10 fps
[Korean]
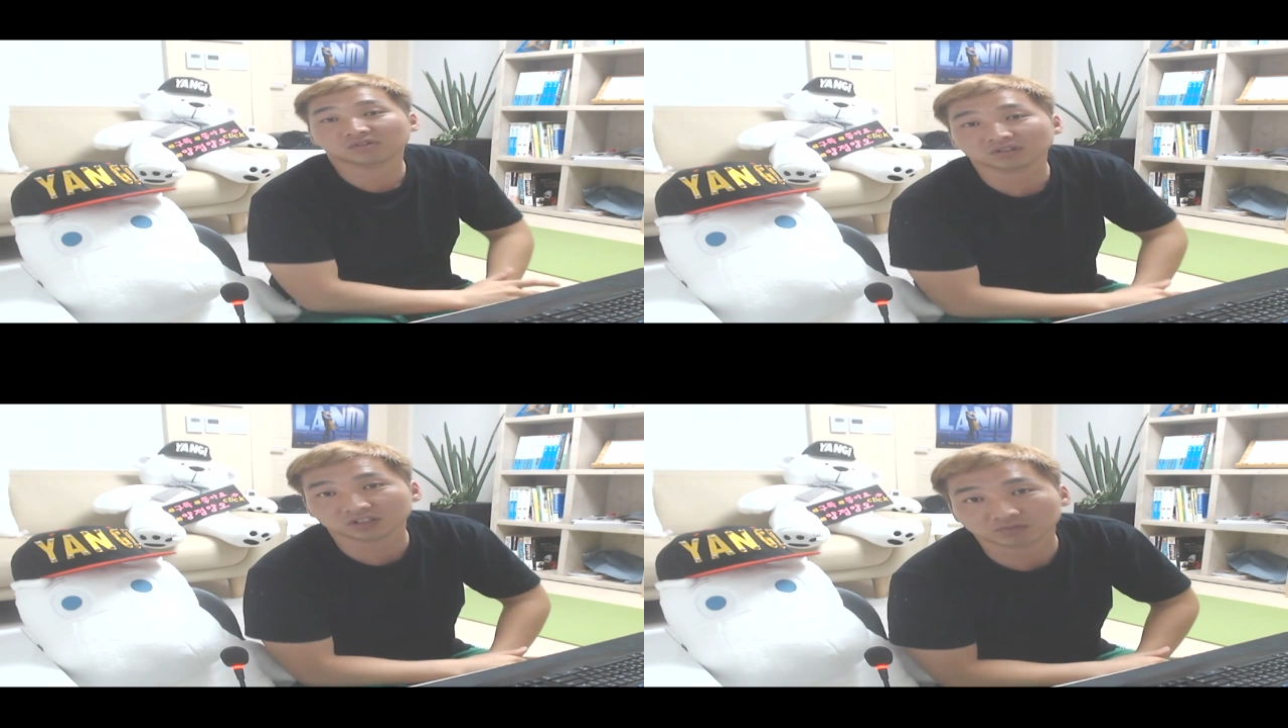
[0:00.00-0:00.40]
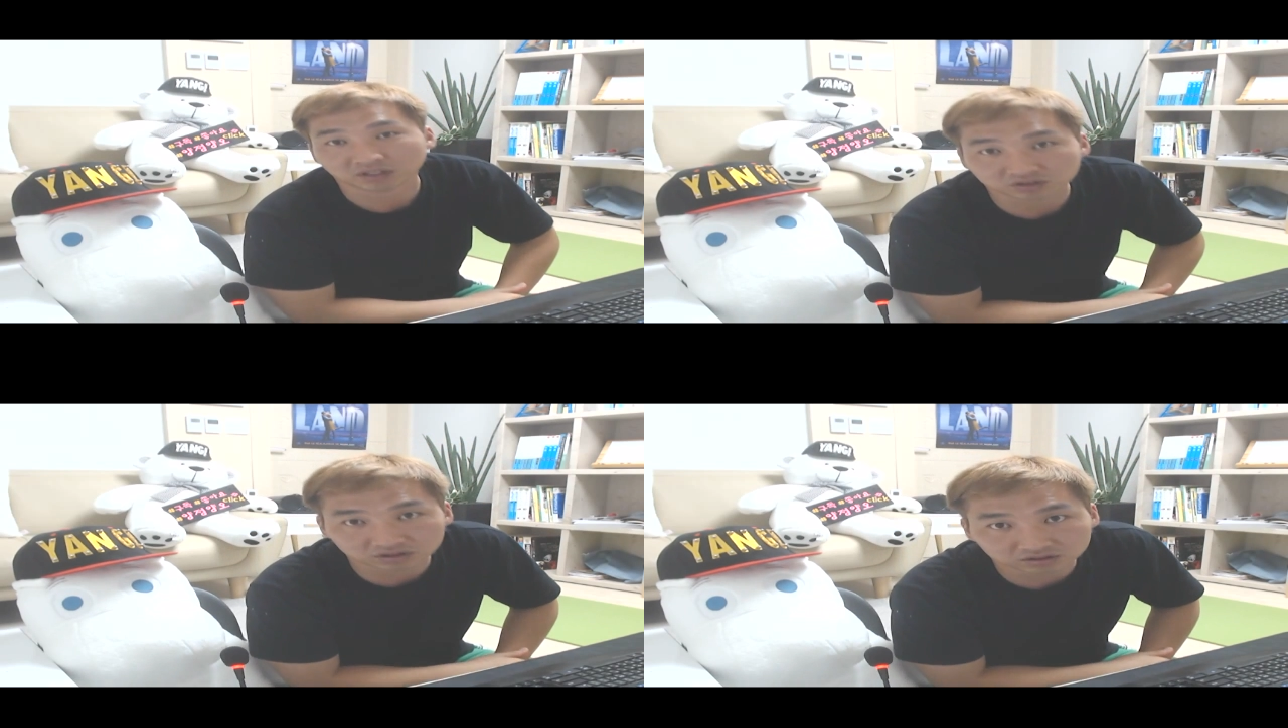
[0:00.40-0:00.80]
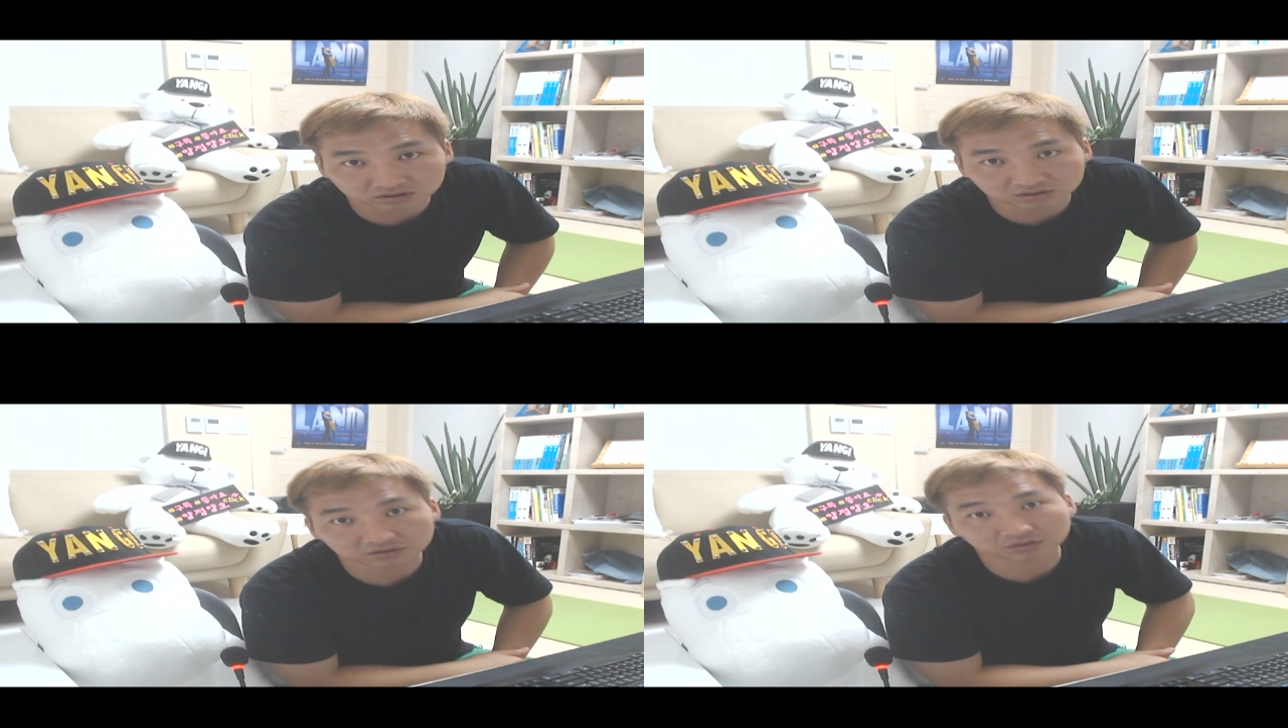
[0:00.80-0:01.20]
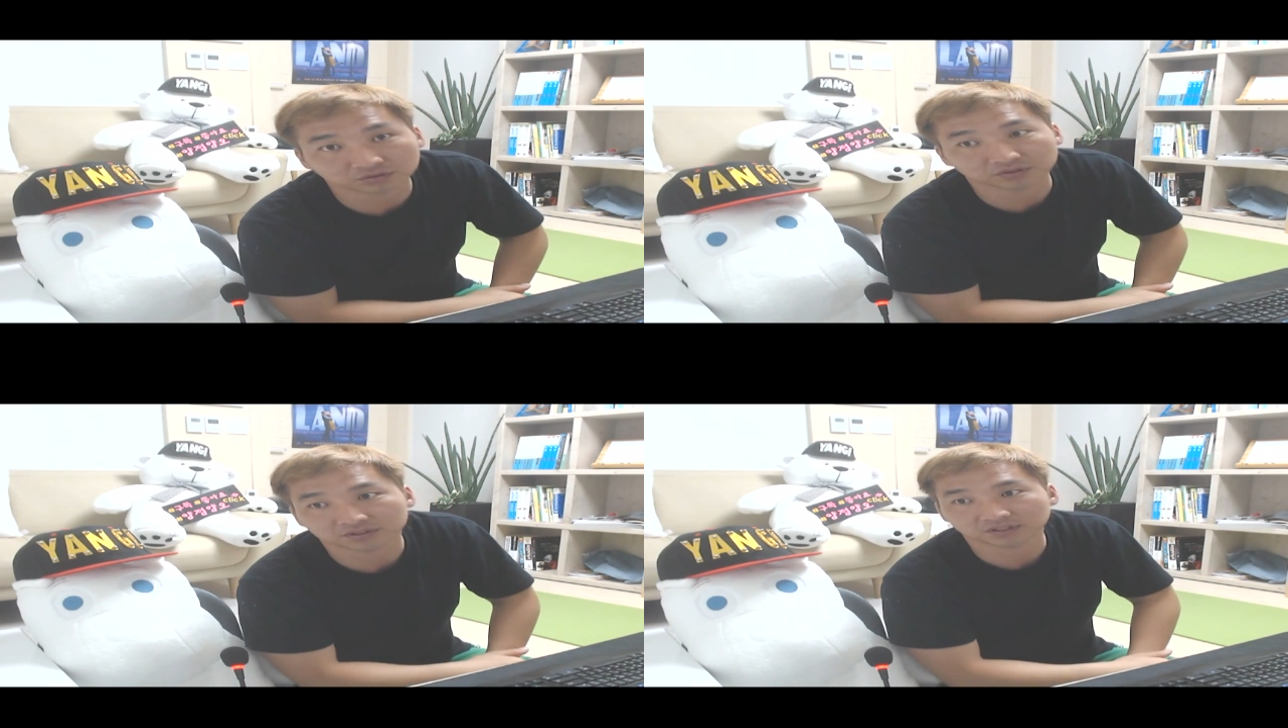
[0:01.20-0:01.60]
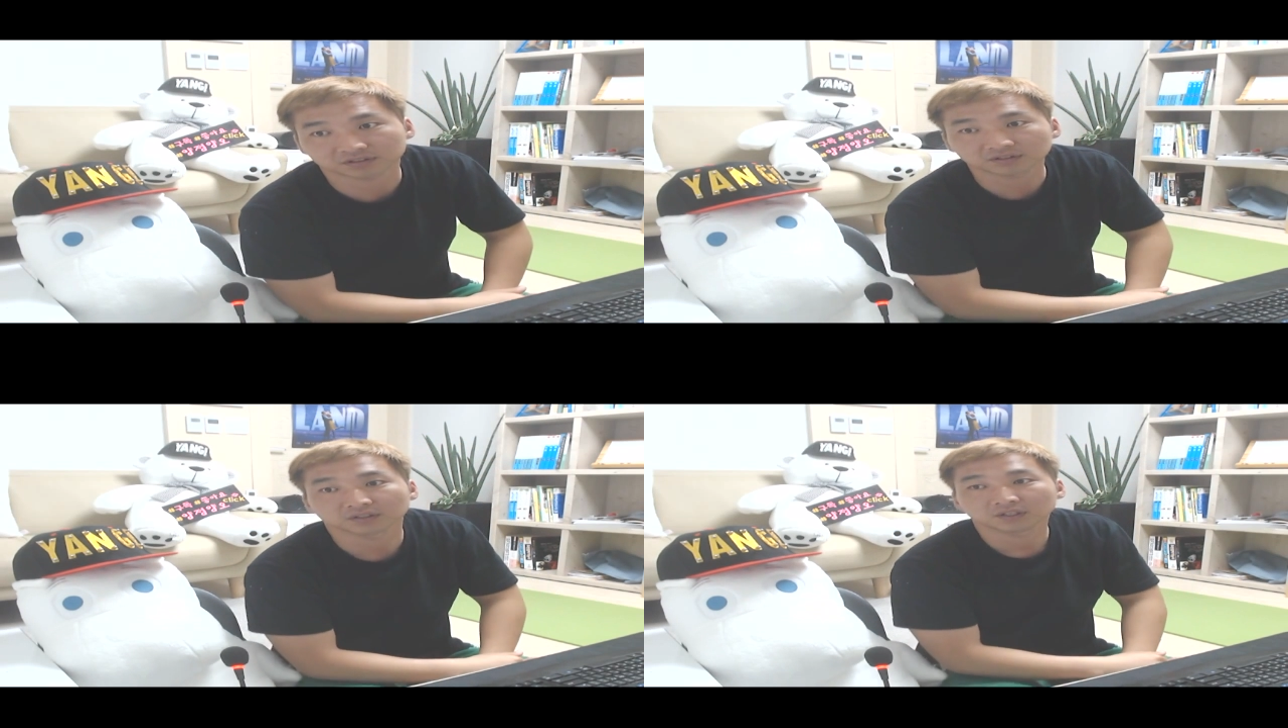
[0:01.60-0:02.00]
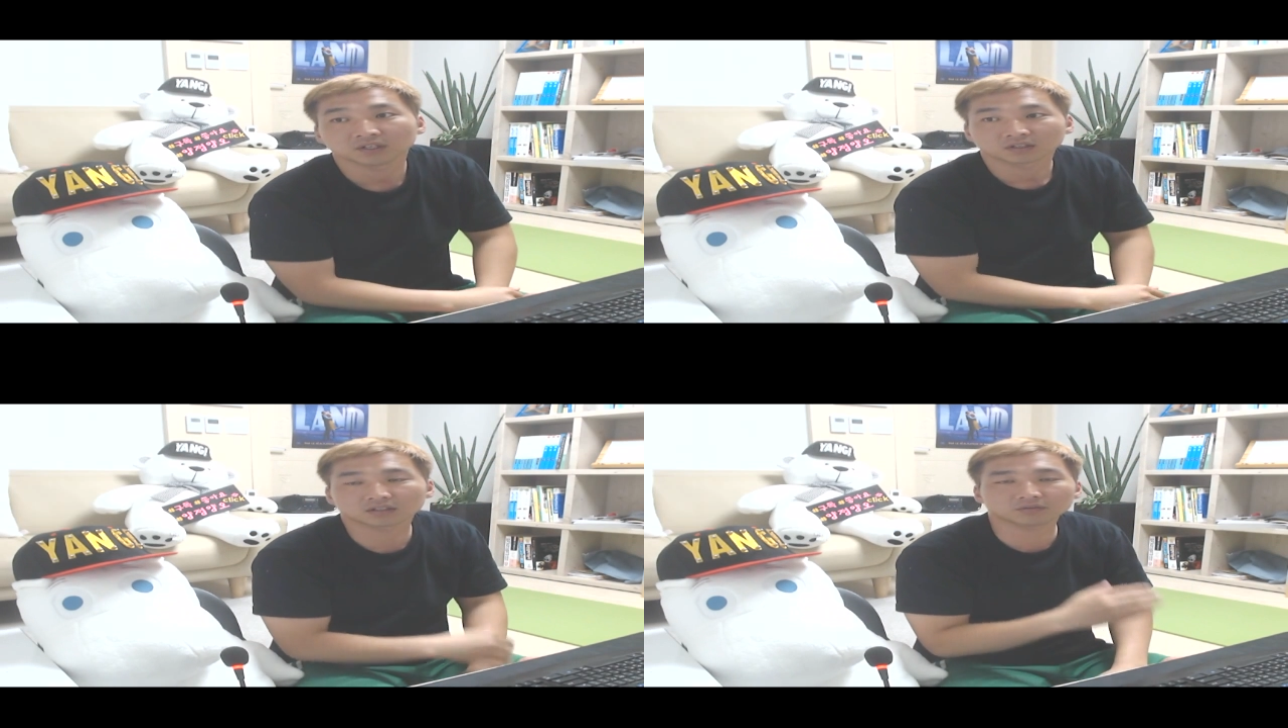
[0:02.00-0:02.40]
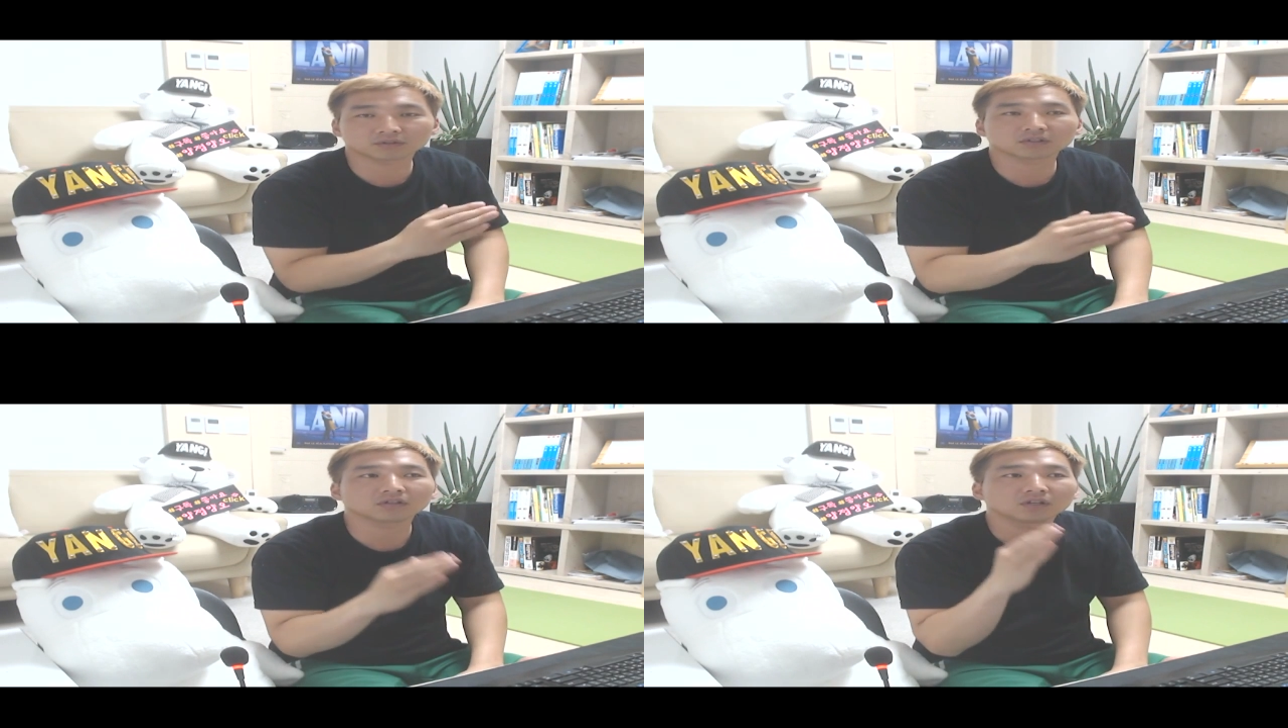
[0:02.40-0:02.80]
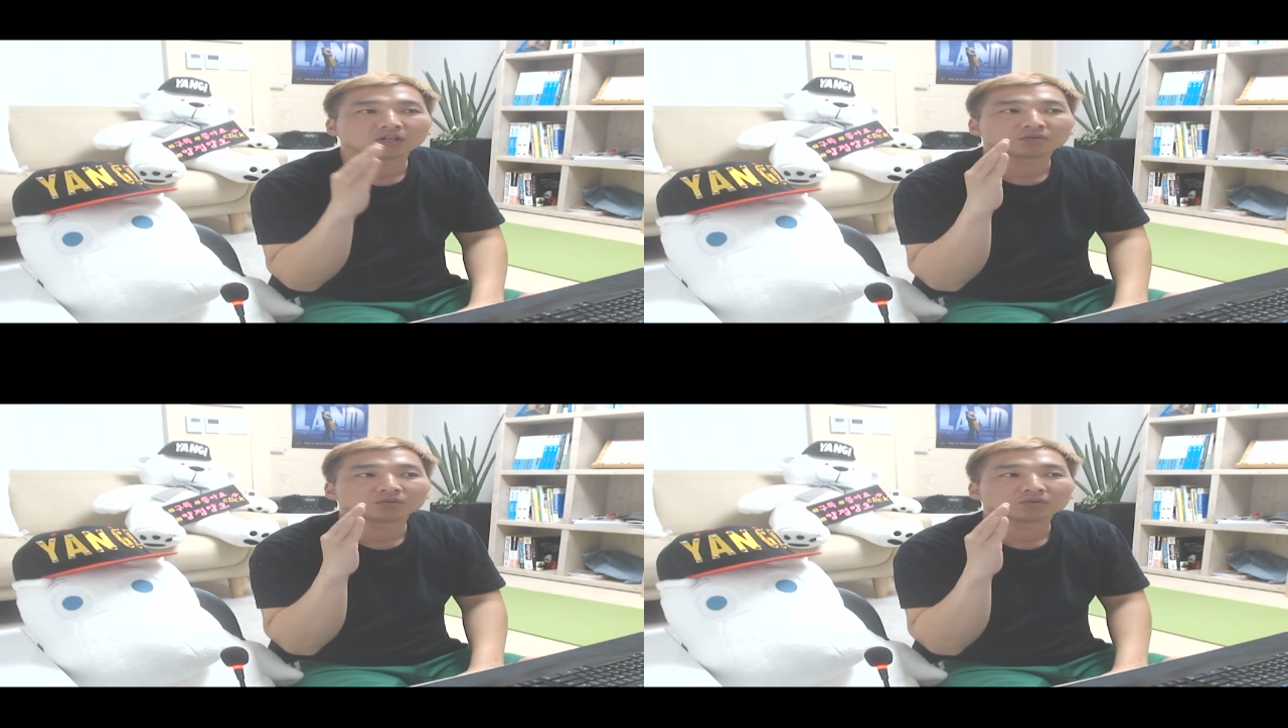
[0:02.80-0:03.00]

형식으로 만드는 그런 것도 있어요. 그러면서